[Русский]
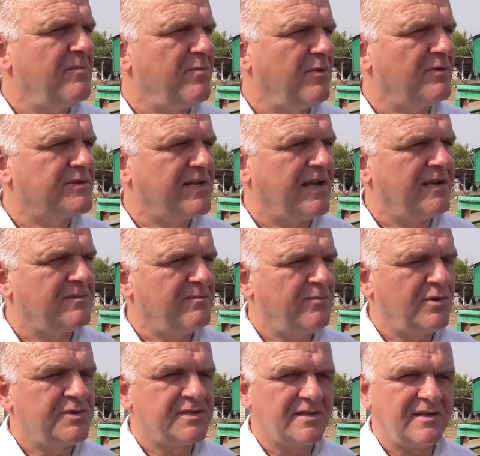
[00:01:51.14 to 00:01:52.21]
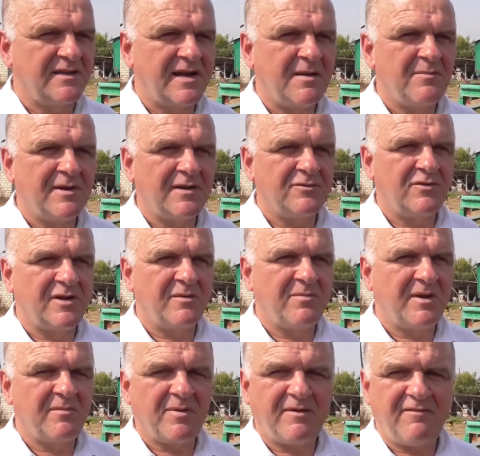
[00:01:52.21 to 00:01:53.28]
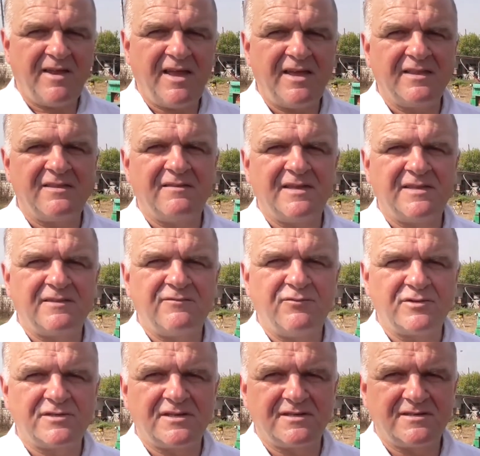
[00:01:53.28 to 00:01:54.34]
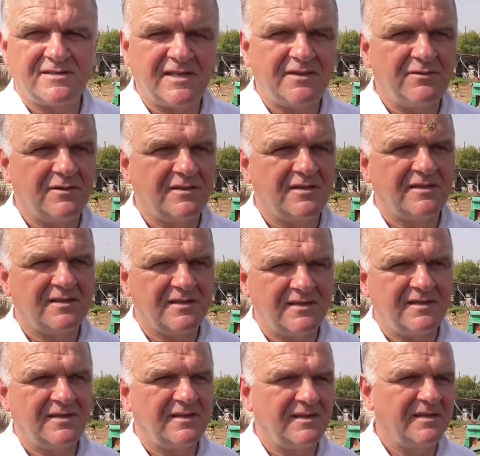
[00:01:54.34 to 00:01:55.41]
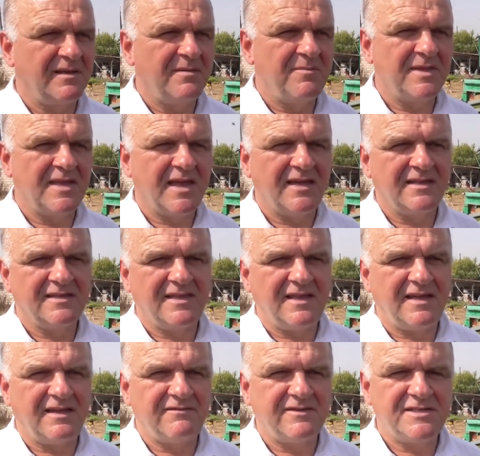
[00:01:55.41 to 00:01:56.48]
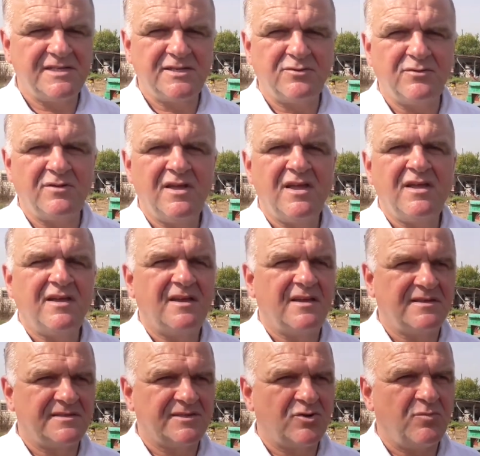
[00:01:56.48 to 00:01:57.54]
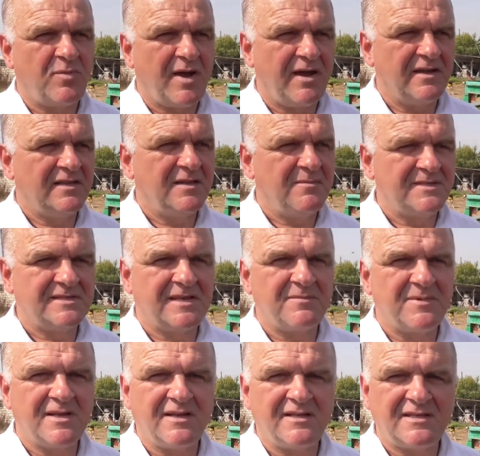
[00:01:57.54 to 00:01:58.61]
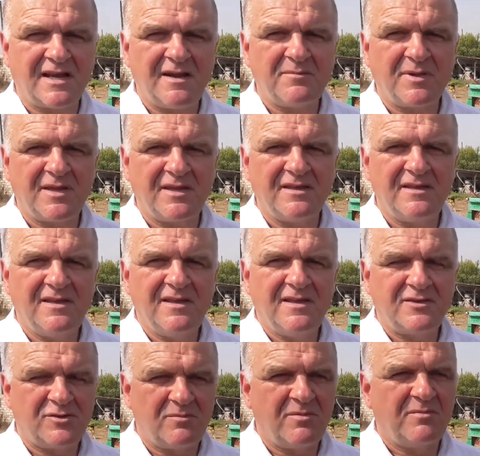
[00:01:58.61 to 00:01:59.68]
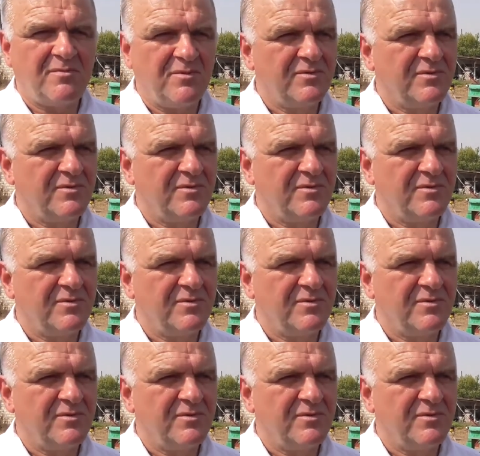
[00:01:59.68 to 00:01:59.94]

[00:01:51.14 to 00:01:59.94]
получает больше рама, которая переплавляет, этот воск сдает э, и меняет на овощину, э, закупает, либо сам делает рамки, чтобы